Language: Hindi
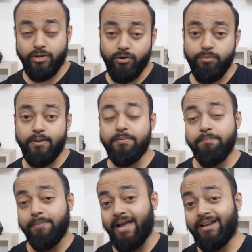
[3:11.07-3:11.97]
सो आई होप
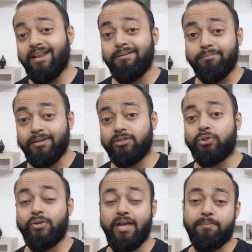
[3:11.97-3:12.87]
आपका पहला
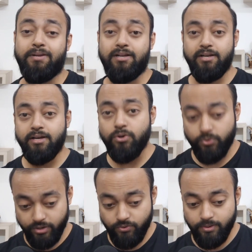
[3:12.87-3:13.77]
मिथ तो यहाँ पर क्लियर
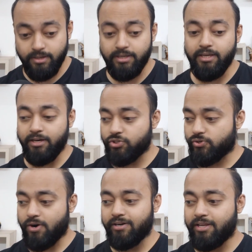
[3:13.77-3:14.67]
हो गया होगा कि
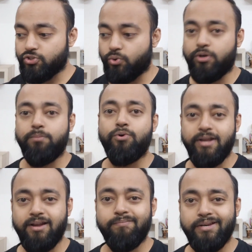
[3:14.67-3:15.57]
इट्स नॉट कि छोटी
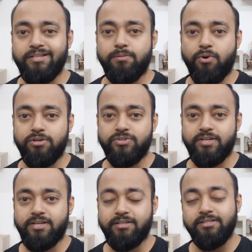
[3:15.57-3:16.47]
मोटी कंपनीज बॉन्ड्स
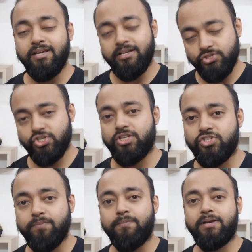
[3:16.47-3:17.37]
रेज करती है अच्छी
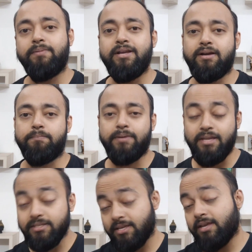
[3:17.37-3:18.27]
अच्छी बड़ी बड़ी
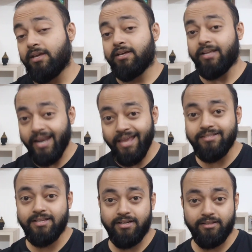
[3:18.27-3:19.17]
कंपनीज
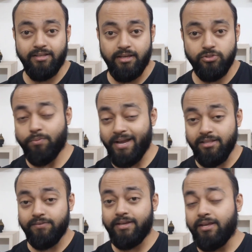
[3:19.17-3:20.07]
रेज करती हैं सो
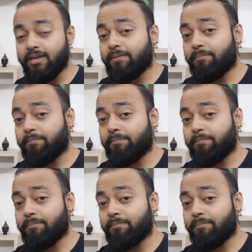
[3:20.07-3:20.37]
बाय द वे